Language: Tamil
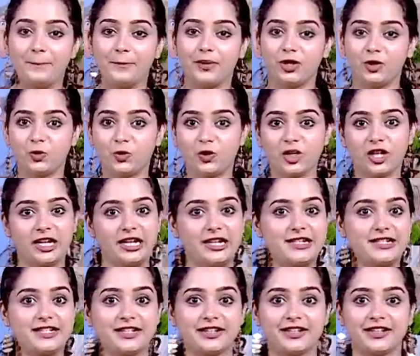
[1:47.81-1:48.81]
பட் உங்கள்
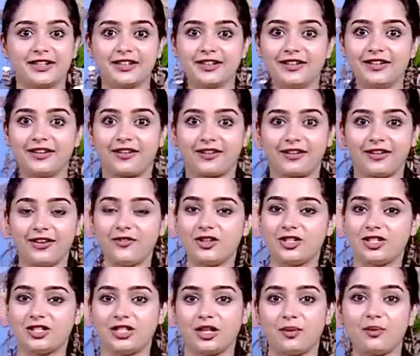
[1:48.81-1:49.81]
கிட்ஸுக்கு நிறைய
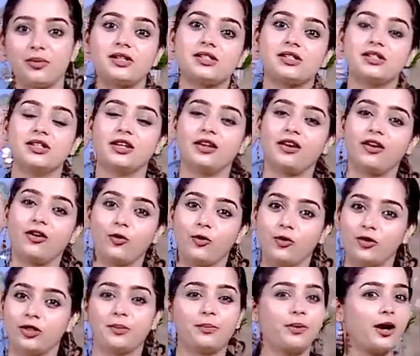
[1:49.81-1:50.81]
வெஜிடேபிள்ஸ் நீங்கள்
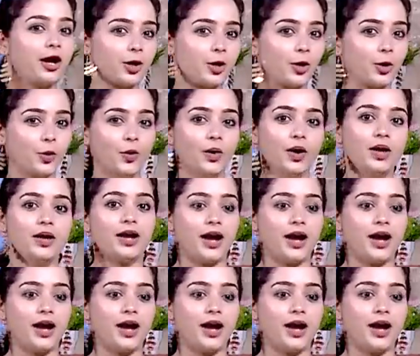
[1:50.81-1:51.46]
கொடுத்து பழக்கணும்